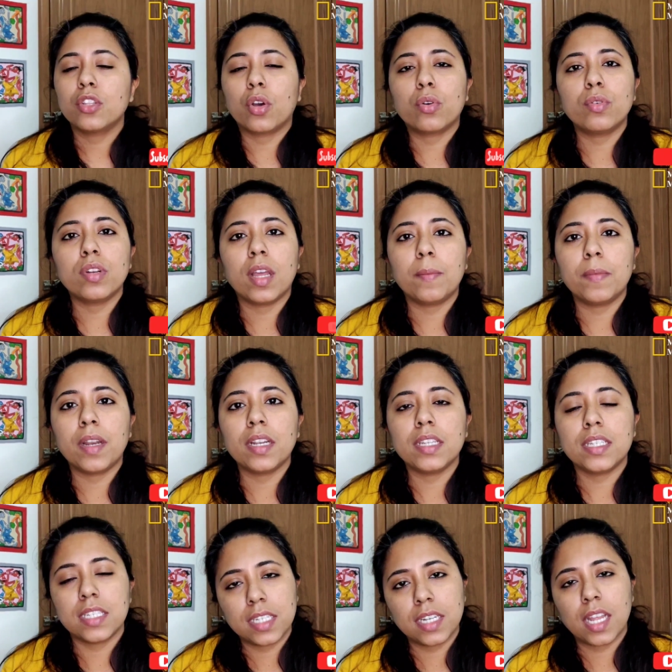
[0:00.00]
তখন আমরা
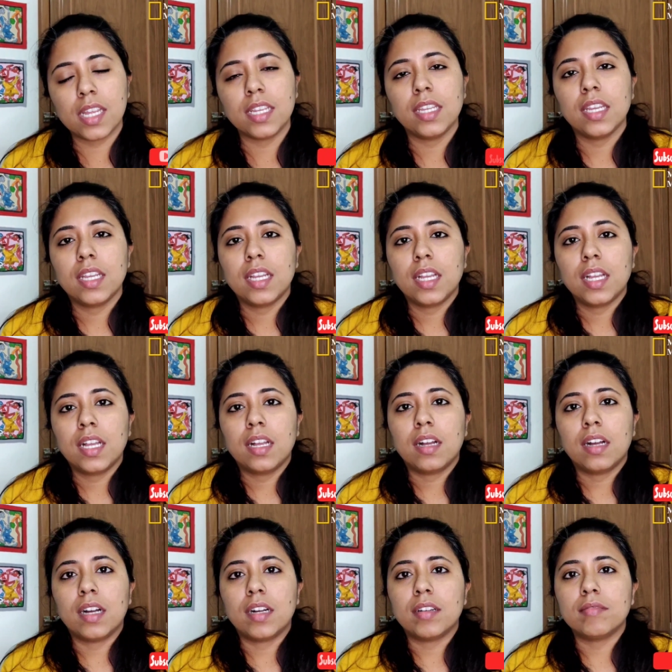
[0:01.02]
নিজেরাই
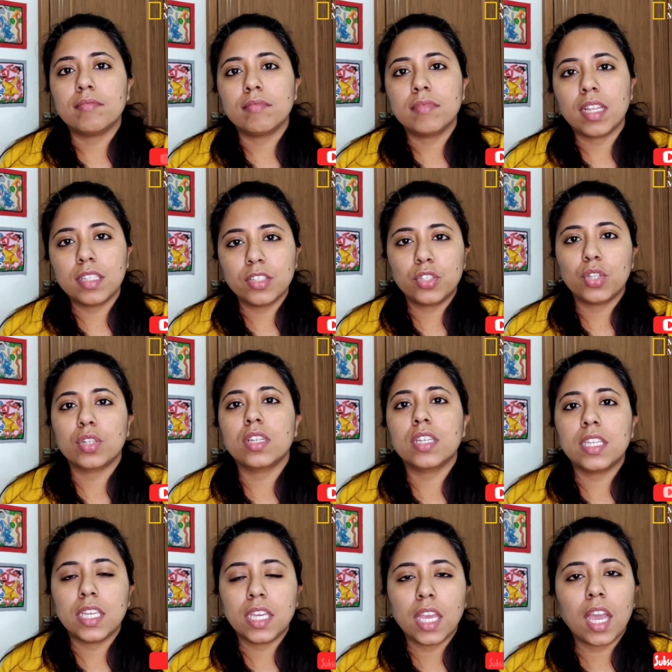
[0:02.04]
তাদের
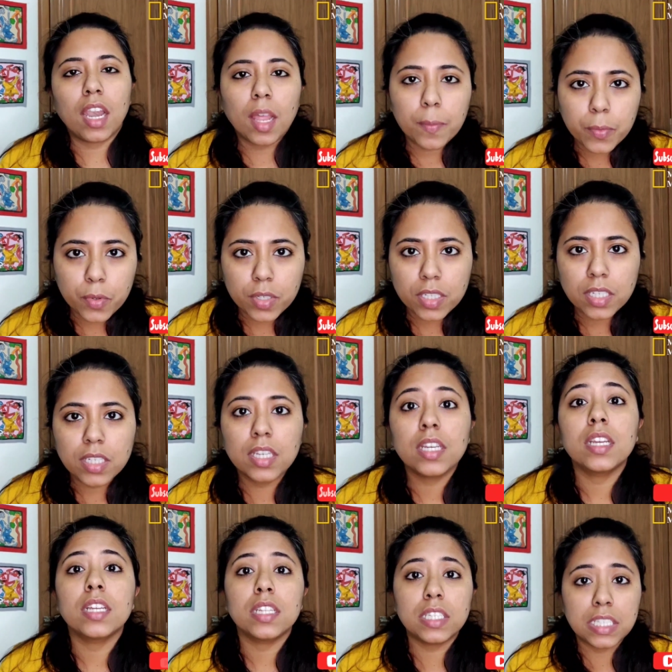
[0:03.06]
সঙ্গে গিয়ে আলাপ করি
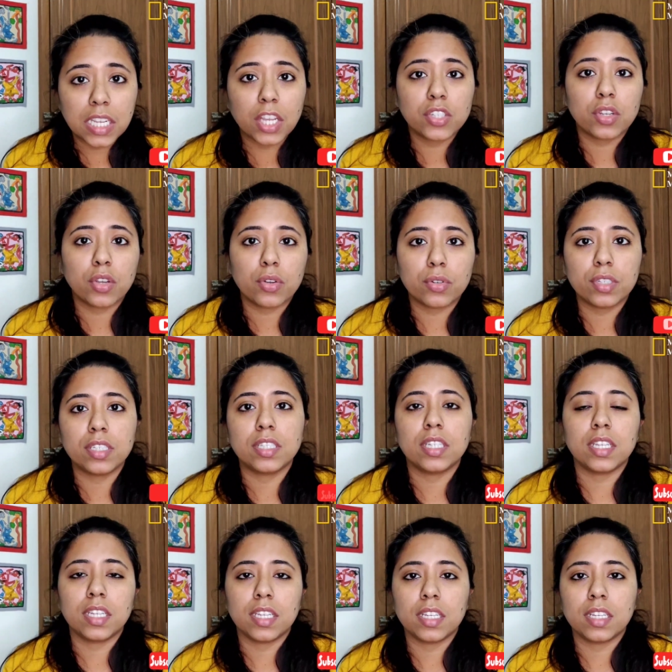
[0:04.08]
জিজ্ঞাসা করি
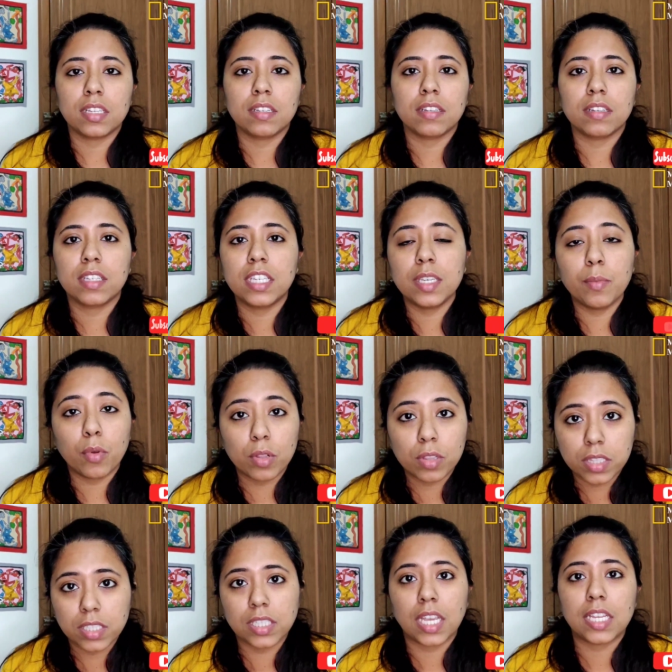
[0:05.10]
যে কি
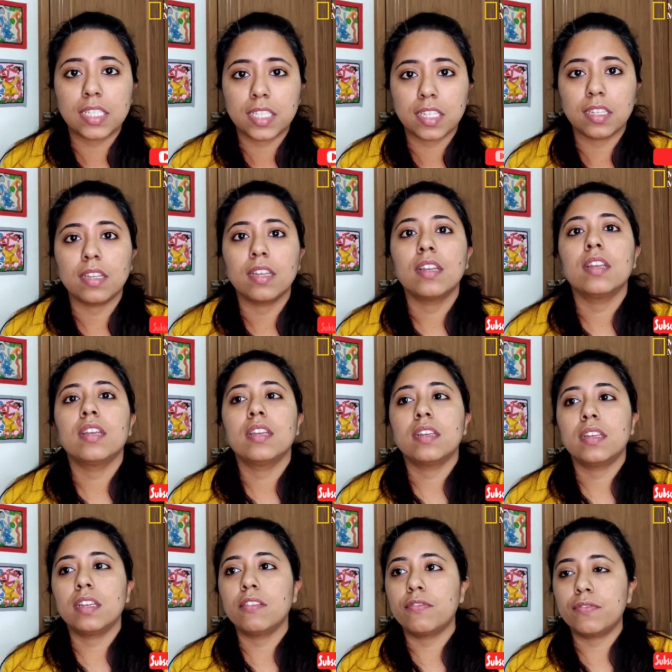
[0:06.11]
বলতে চাইছে
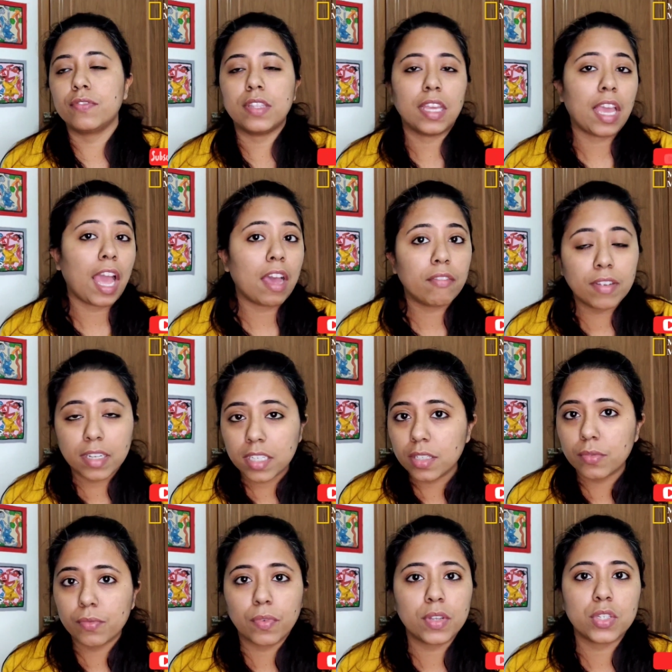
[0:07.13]
ইফ দে হ্যাভ
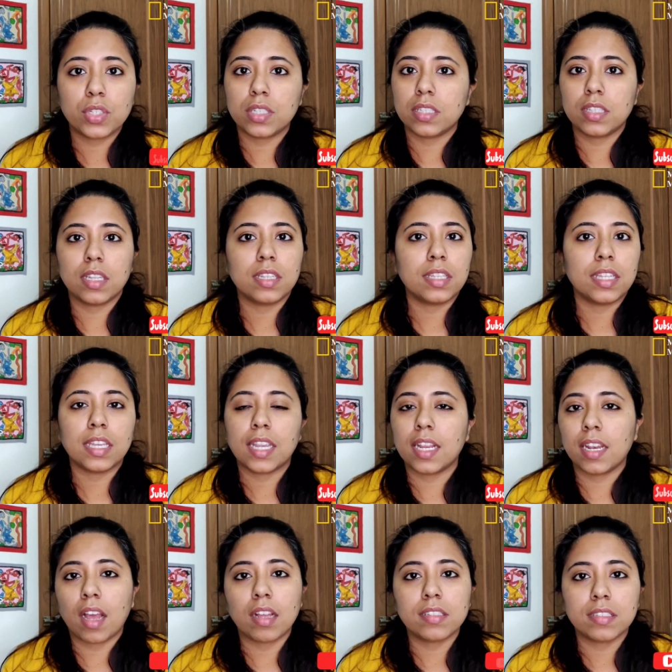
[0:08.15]
এনি কোয়েশ্চেন দেন দে
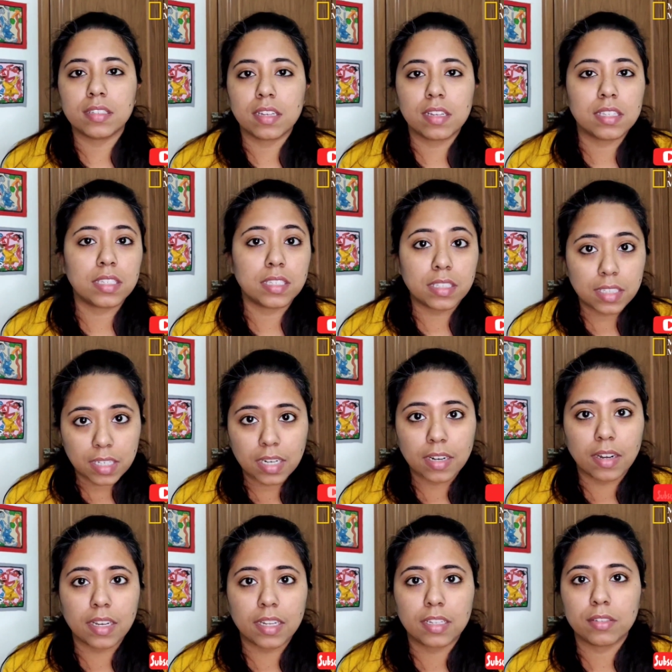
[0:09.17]
ক্যান আস্ক আস
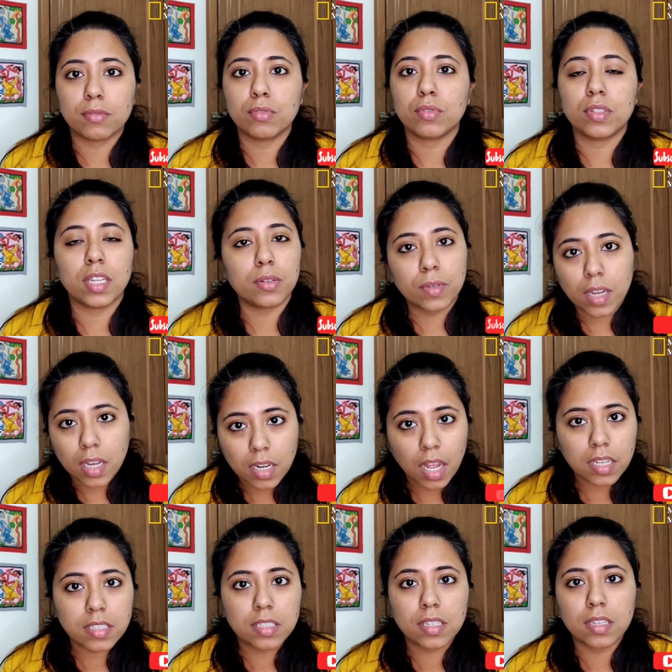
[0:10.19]
ডিরেক্টলি সো দ্যাট উই ক্যান
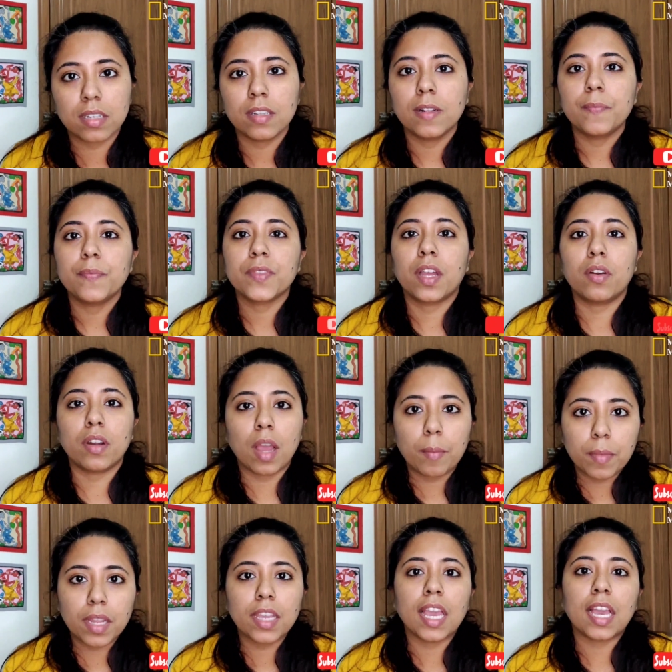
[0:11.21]
আনসার কারণ
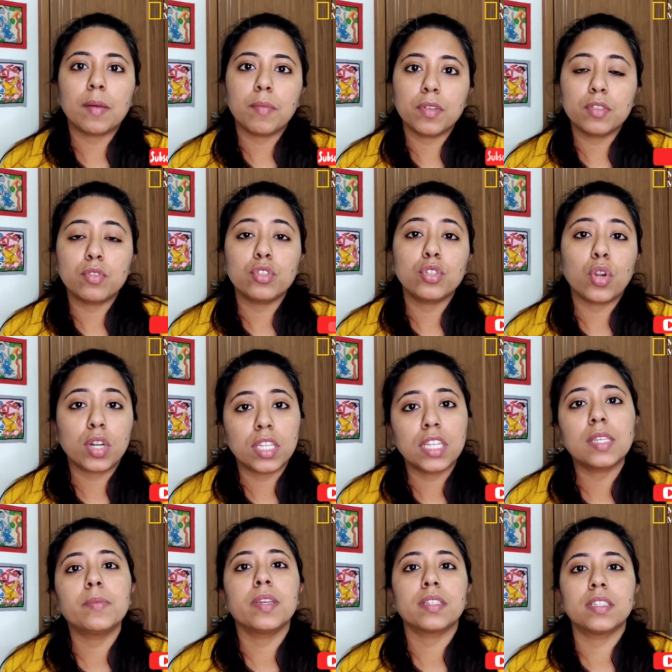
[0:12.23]
আমরাই একমাত্র
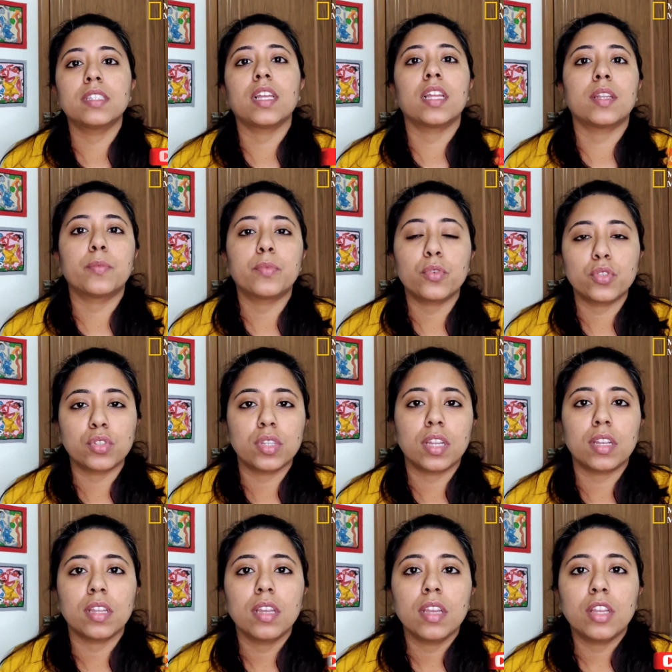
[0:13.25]
সঠিক ব্যক্তি তার
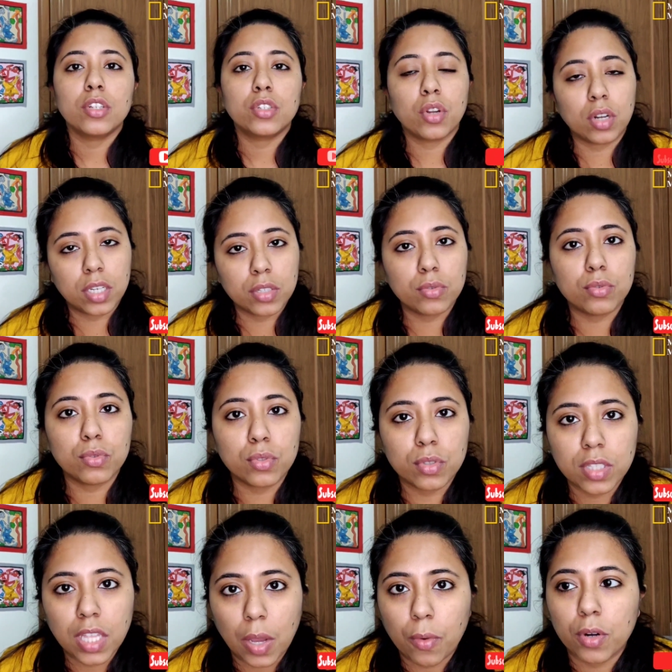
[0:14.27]
প্রশ্নের সঠিক
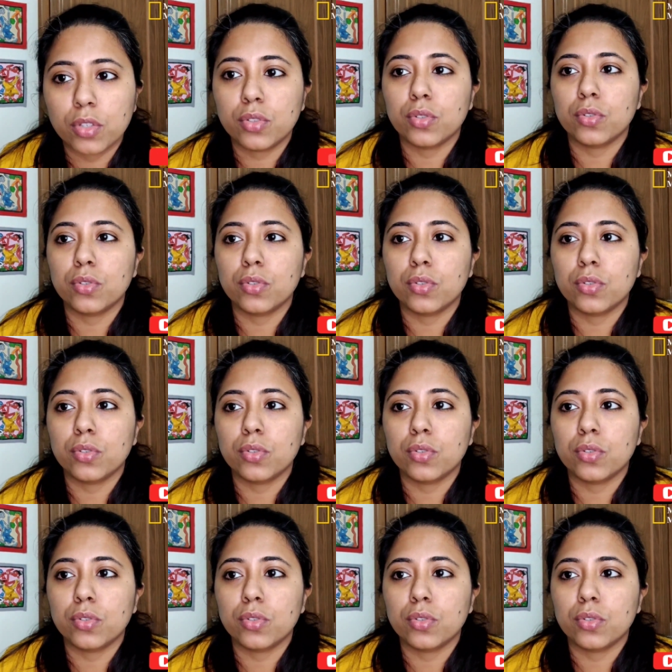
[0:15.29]
উত্তর দেওয়ার